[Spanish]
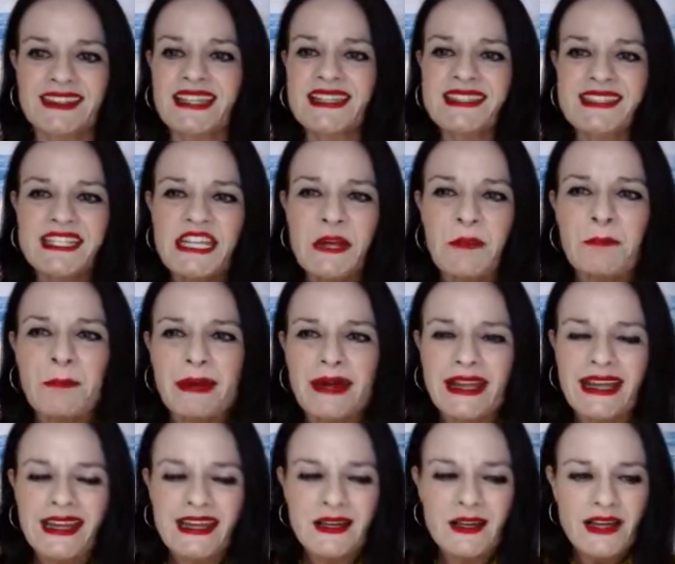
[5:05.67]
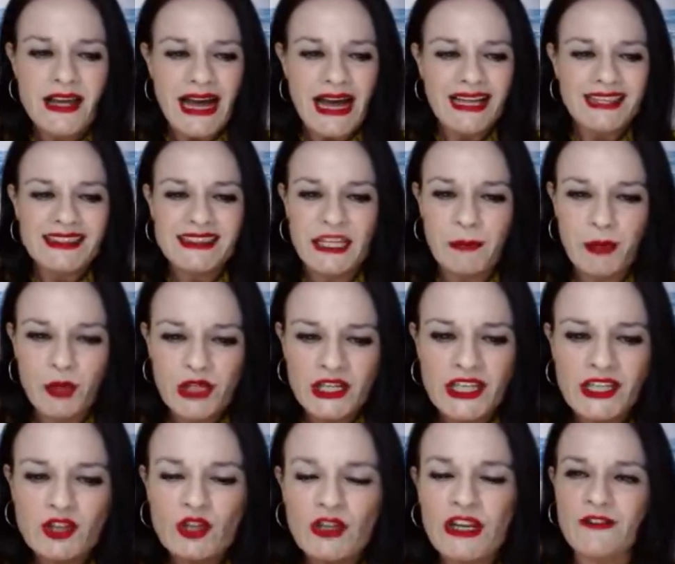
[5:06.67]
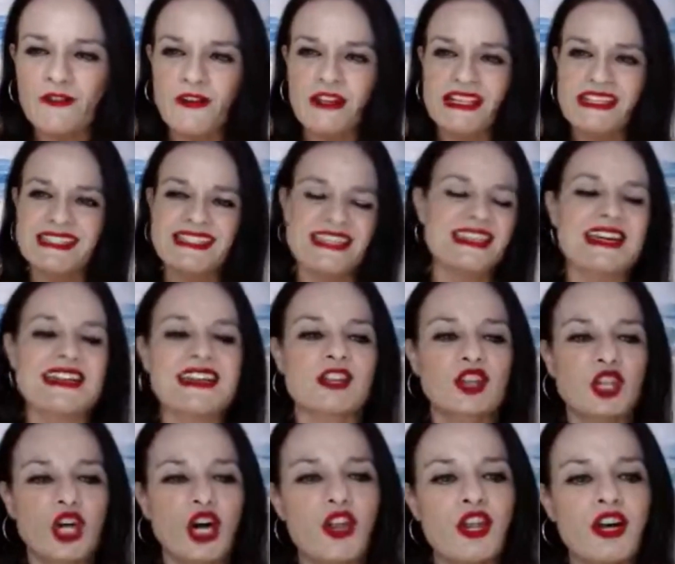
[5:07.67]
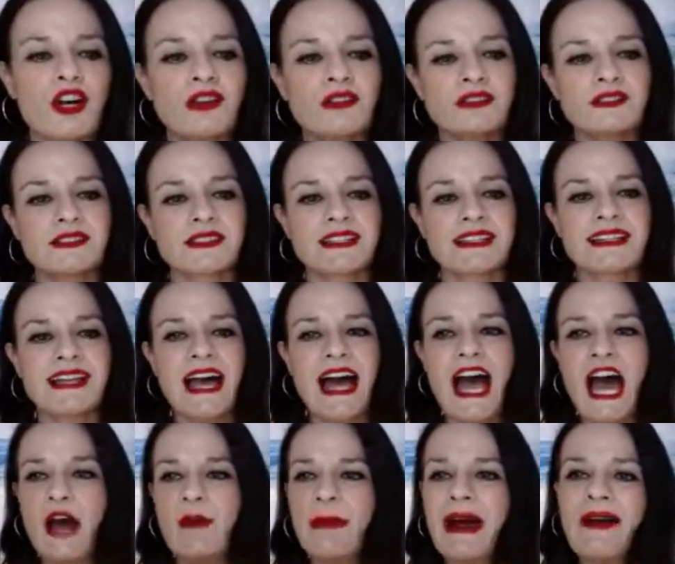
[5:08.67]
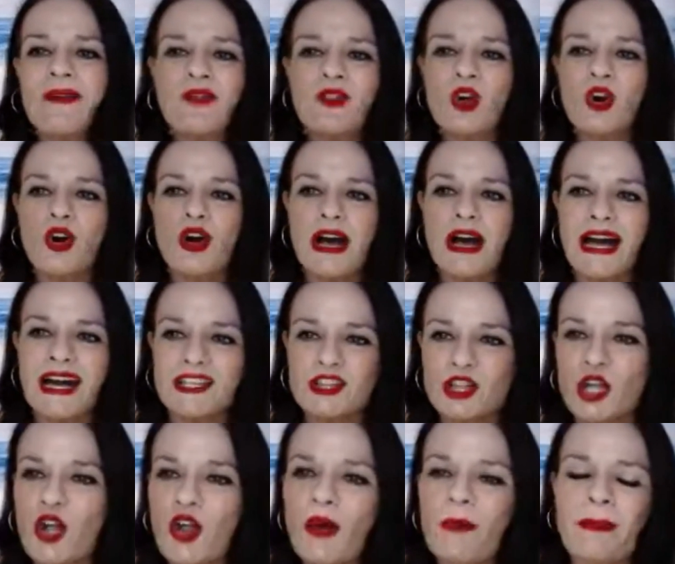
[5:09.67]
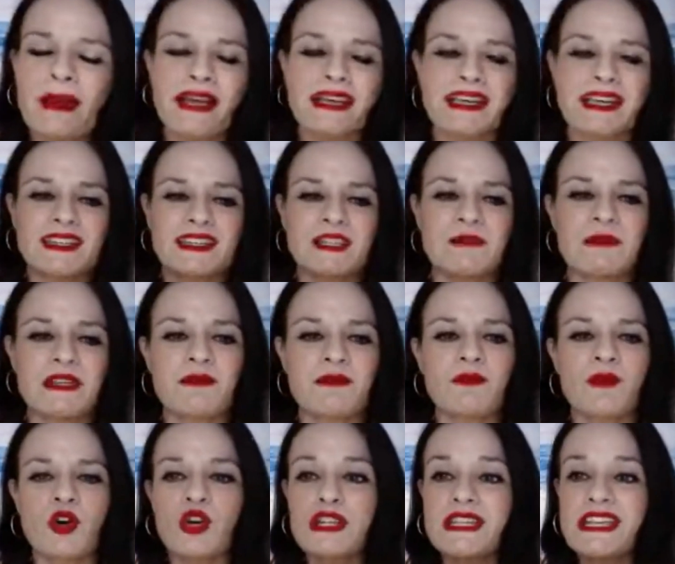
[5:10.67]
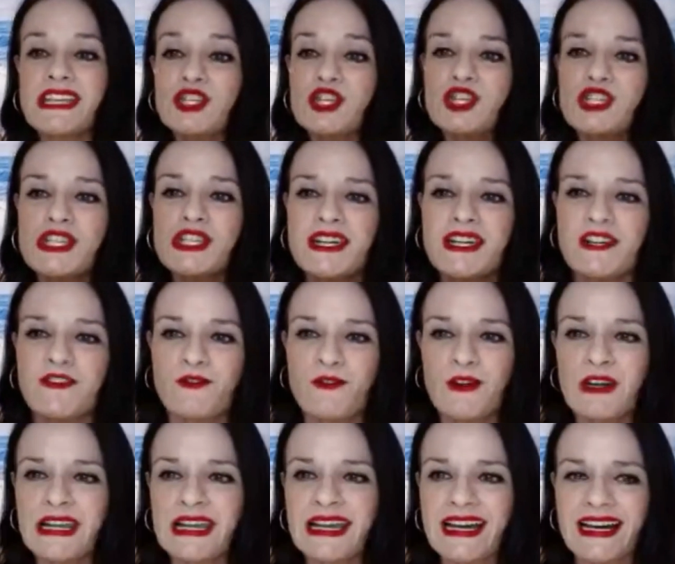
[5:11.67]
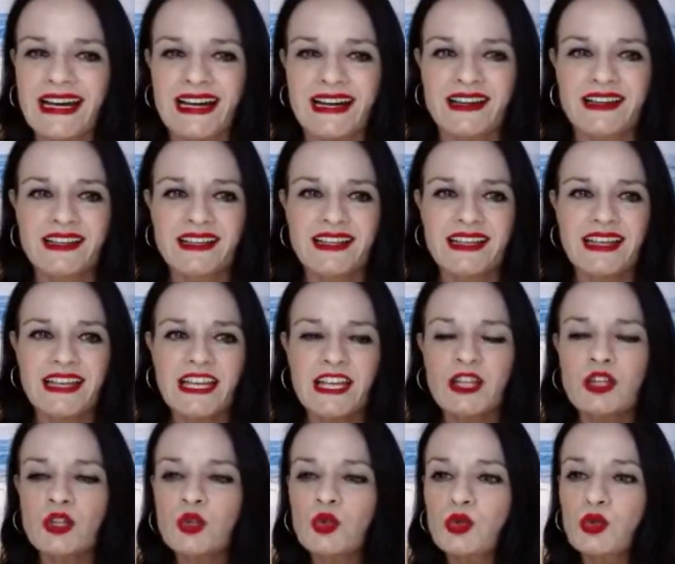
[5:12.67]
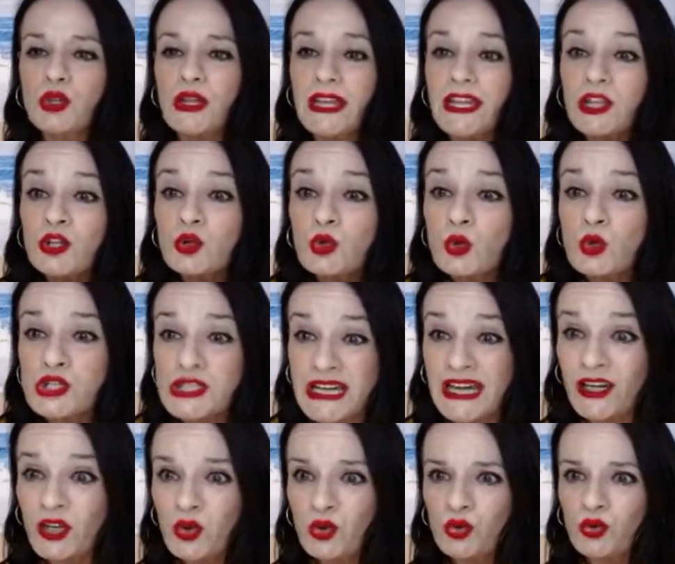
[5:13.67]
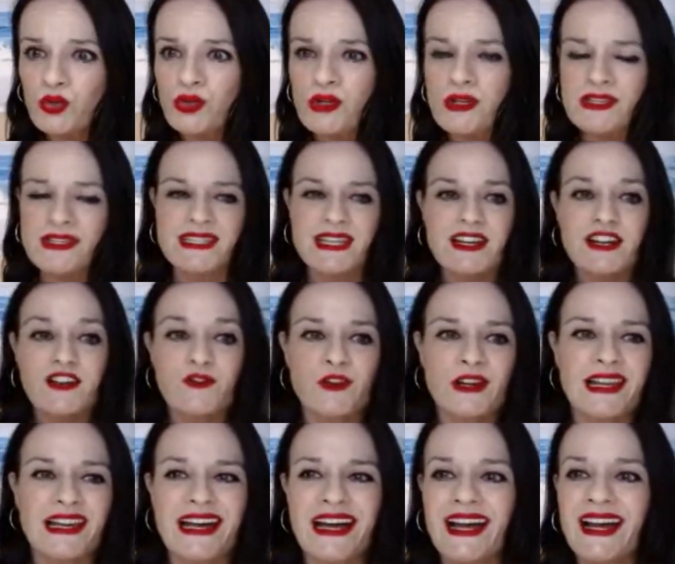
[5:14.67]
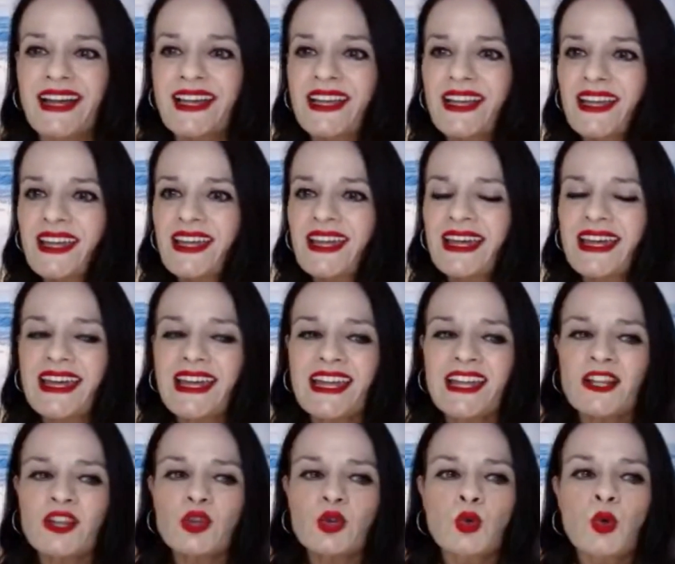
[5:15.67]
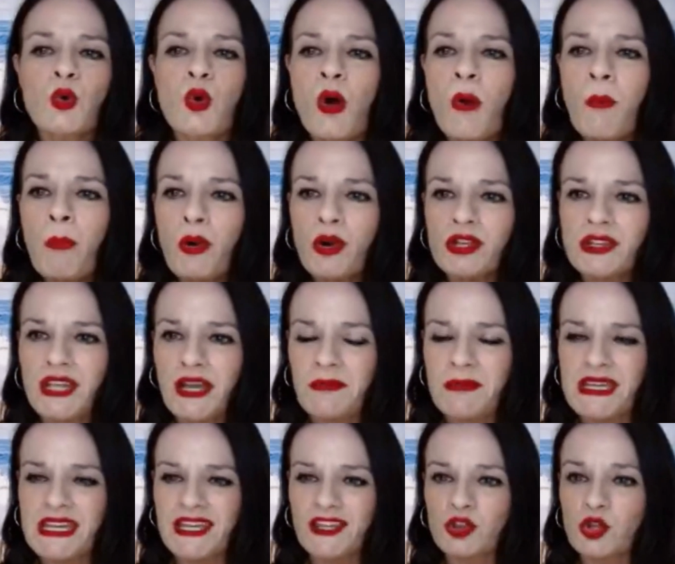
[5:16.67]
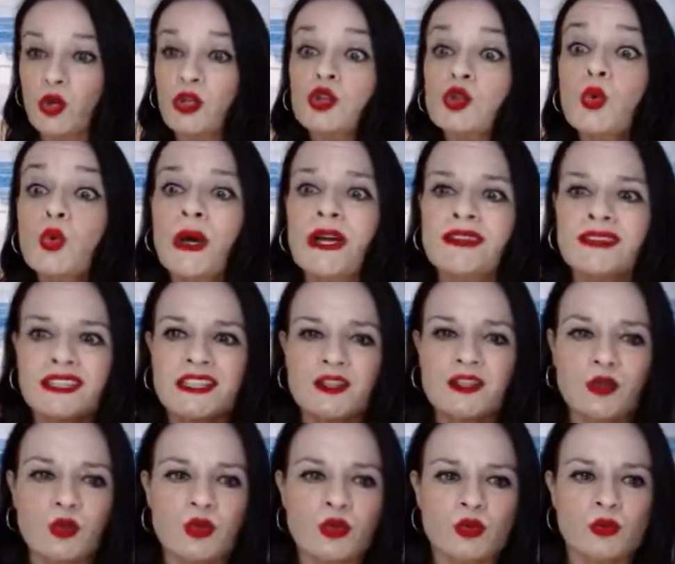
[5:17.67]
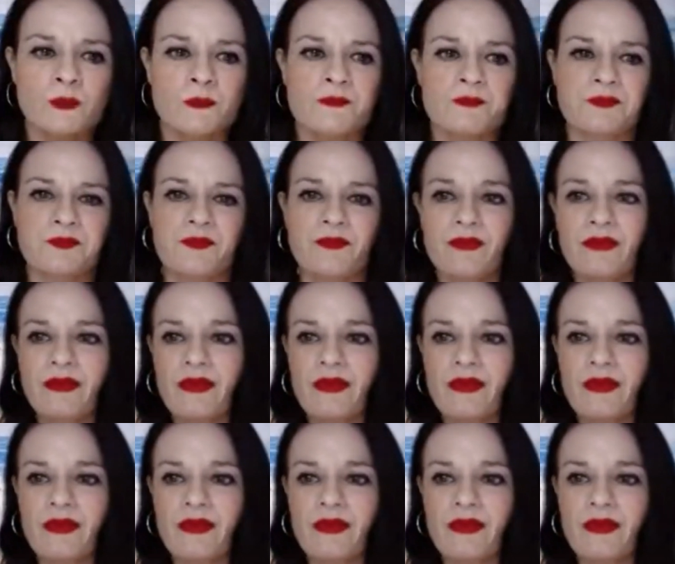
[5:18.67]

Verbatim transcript: estás siempre anteponiendo la felicidad de todos, amando a todos más que a ti mismo y eso se refleja en, en tu salud, se refleja en tu comportamiento, en tu actitud